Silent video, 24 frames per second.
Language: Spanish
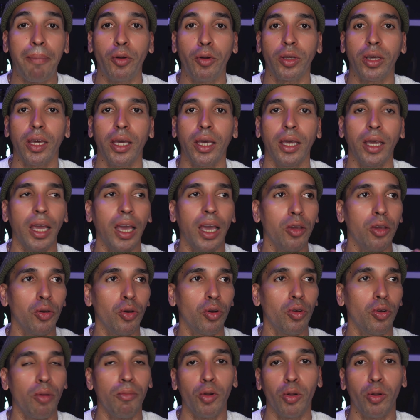porque
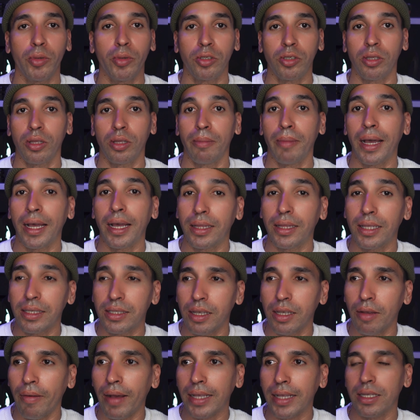ellos, como lo mencioné más antes,
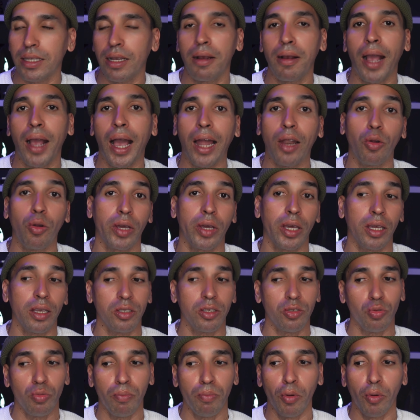se basan a lo que
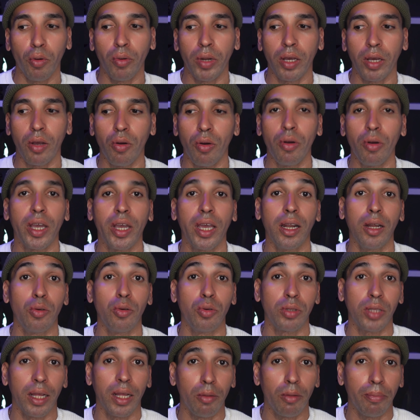es un público que le
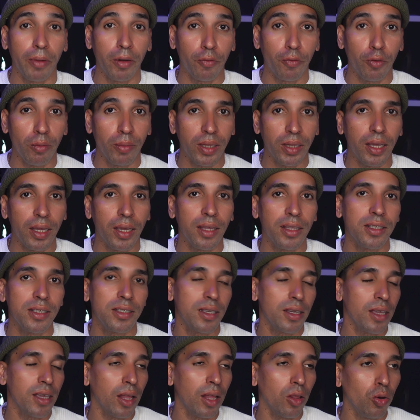gustan los perfumes de
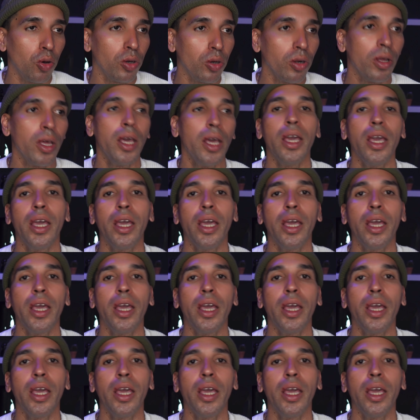diseñador.